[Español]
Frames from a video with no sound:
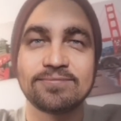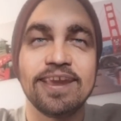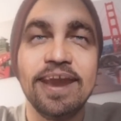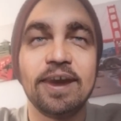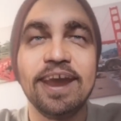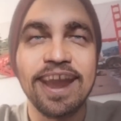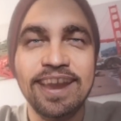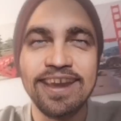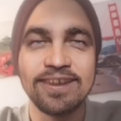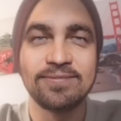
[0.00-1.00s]
¿Qué ahora
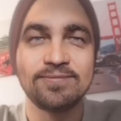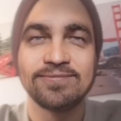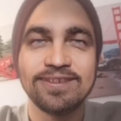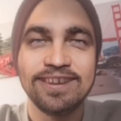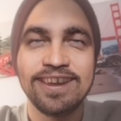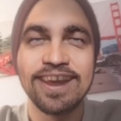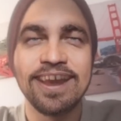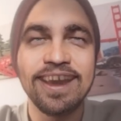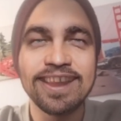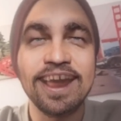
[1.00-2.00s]
qué?
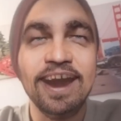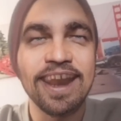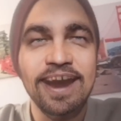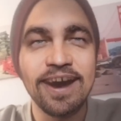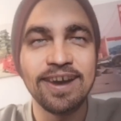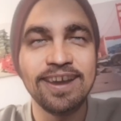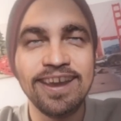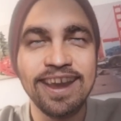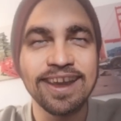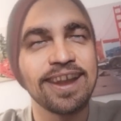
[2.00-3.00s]
¿Eh? Te he ganado,
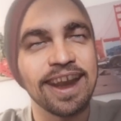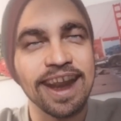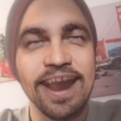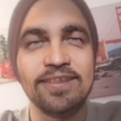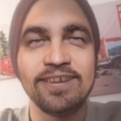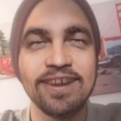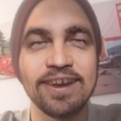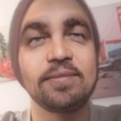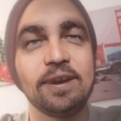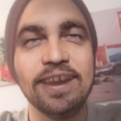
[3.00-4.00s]
¿eh? Con el
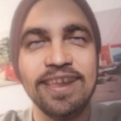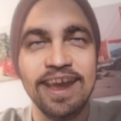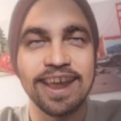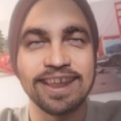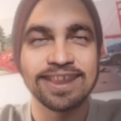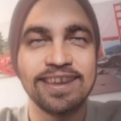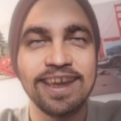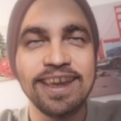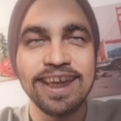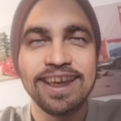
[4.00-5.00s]
renacido, ¿cómo os quedáis,
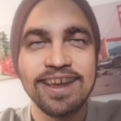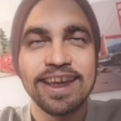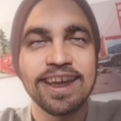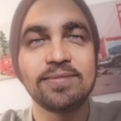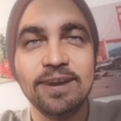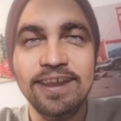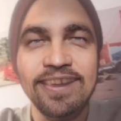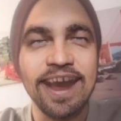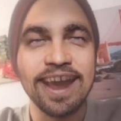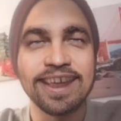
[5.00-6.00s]
eh? ¿Cómo os
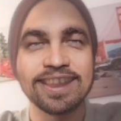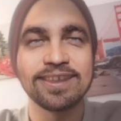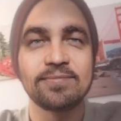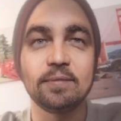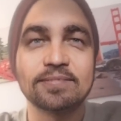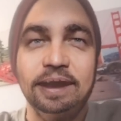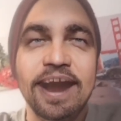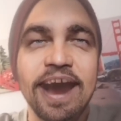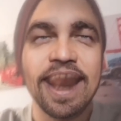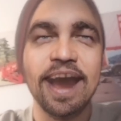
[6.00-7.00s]
quedáis? Puta
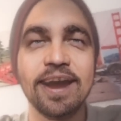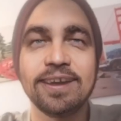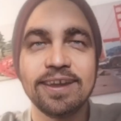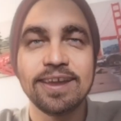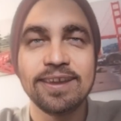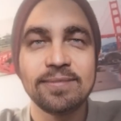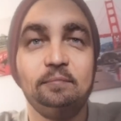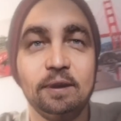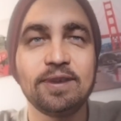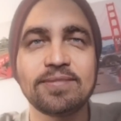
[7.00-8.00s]
gala,
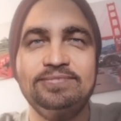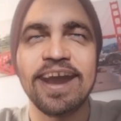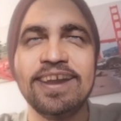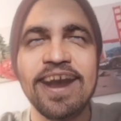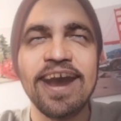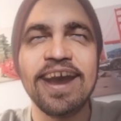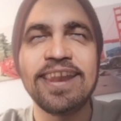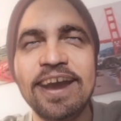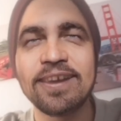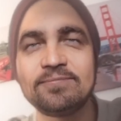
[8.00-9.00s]
puta
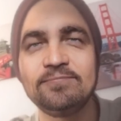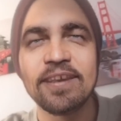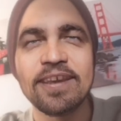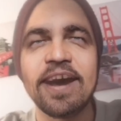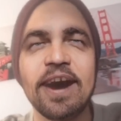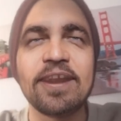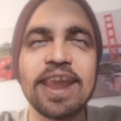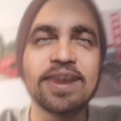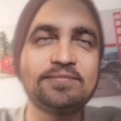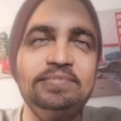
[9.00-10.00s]
gala.
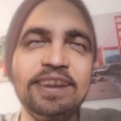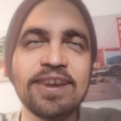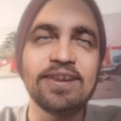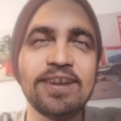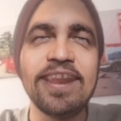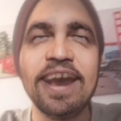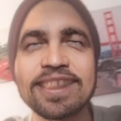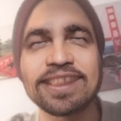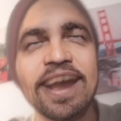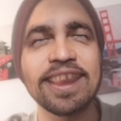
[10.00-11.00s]
Ahora yo tengo la
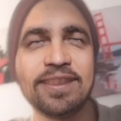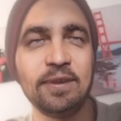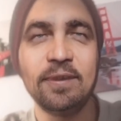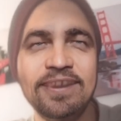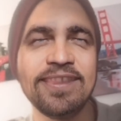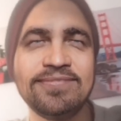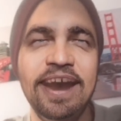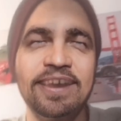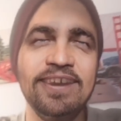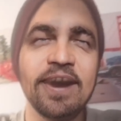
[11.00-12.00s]

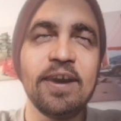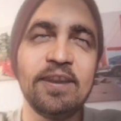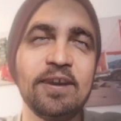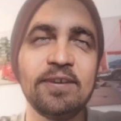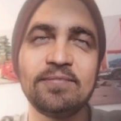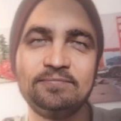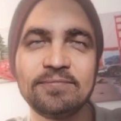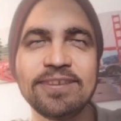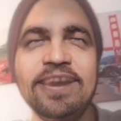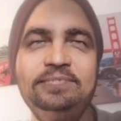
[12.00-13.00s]
estatuita de oro.
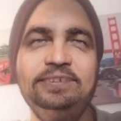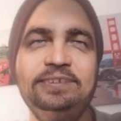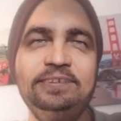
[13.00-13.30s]
Yeah.